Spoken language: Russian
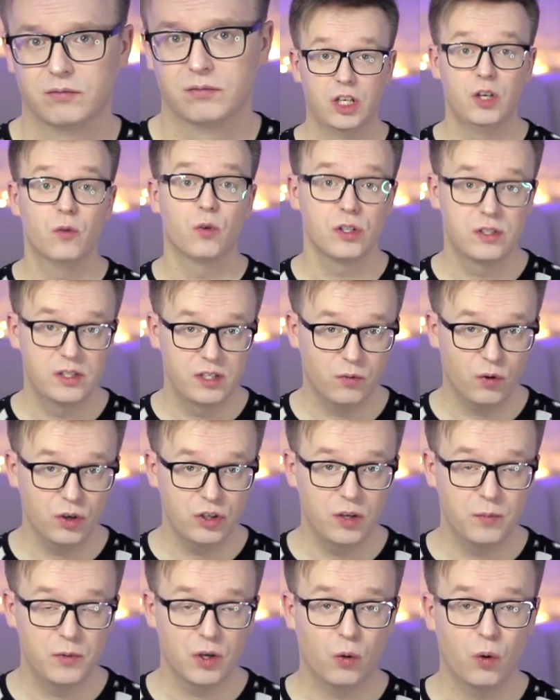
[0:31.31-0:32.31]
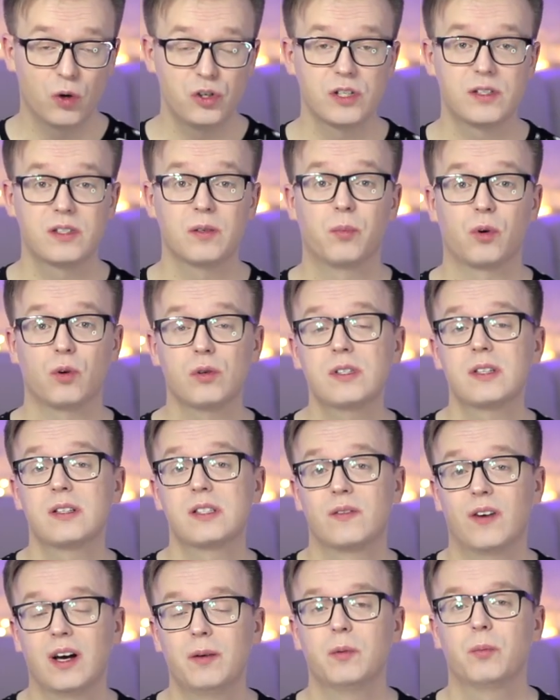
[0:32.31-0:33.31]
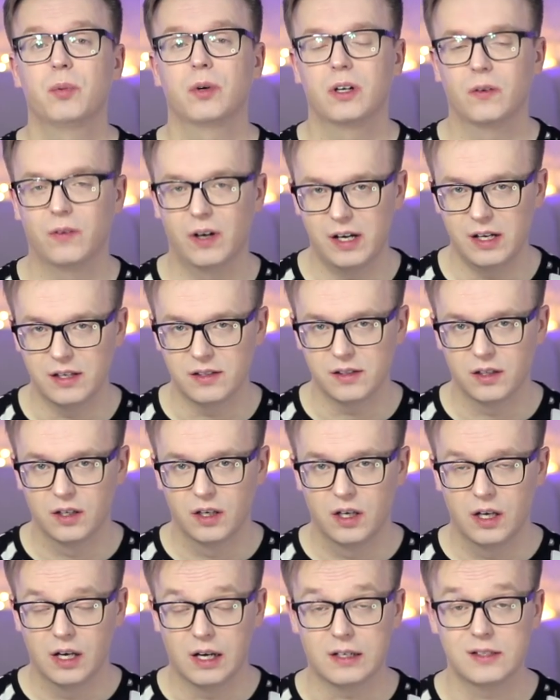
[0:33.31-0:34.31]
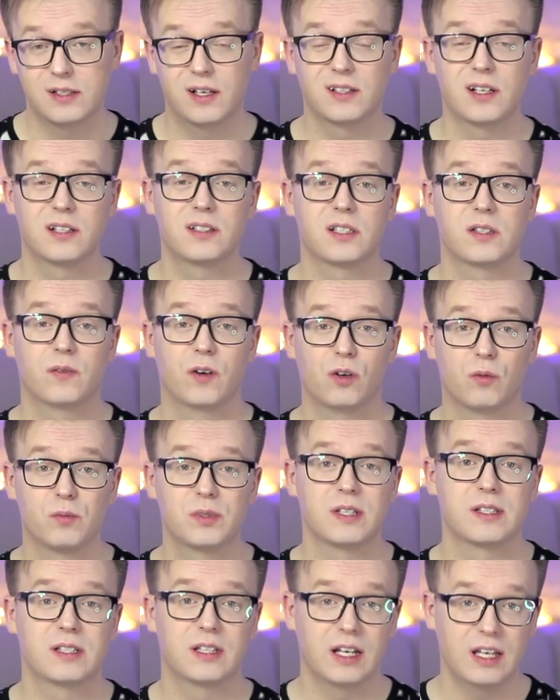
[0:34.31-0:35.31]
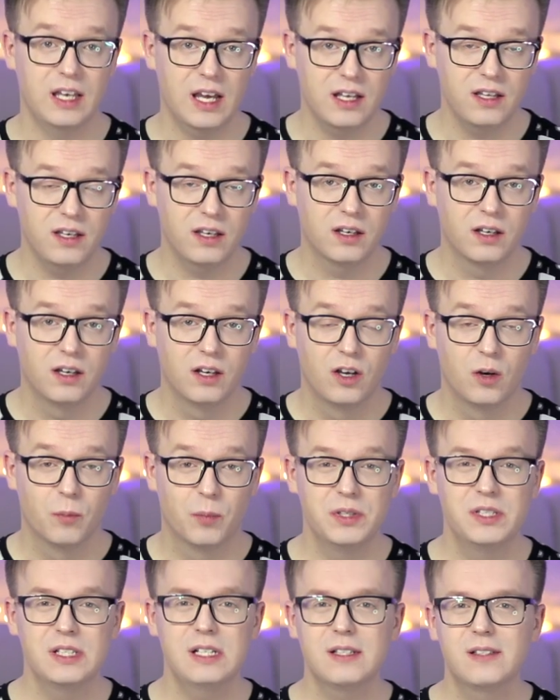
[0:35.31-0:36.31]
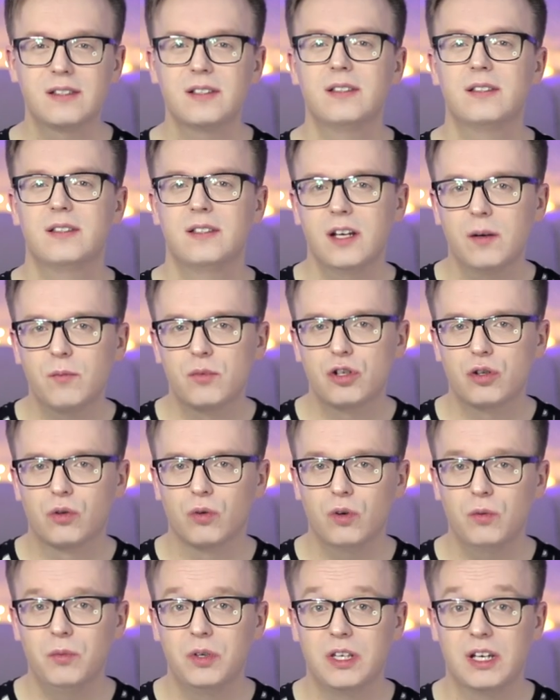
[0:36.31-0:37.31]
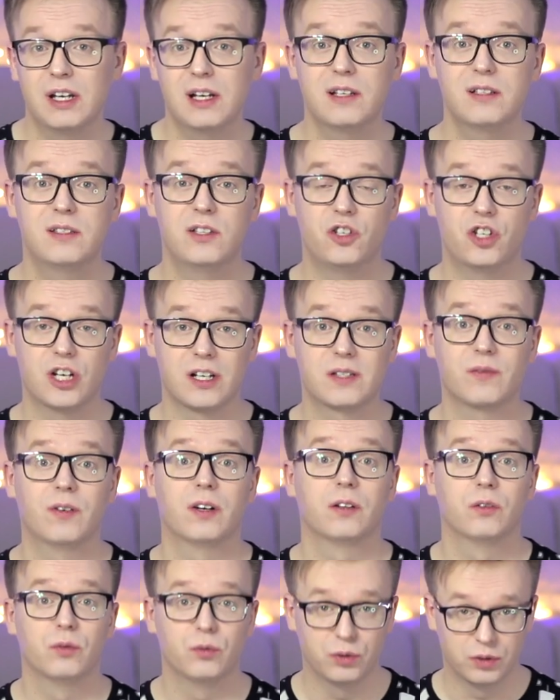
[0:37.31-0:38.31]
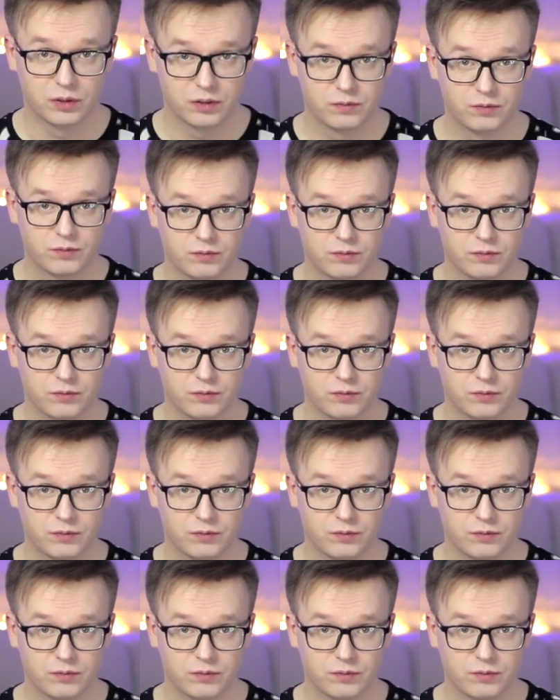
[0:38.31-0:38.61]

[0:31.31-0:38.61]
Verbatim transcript: И вот сегодня мне хочется просто с вами поговорить, рассказать о своем состоянии, поделиться тем, что меня сейчас волнует.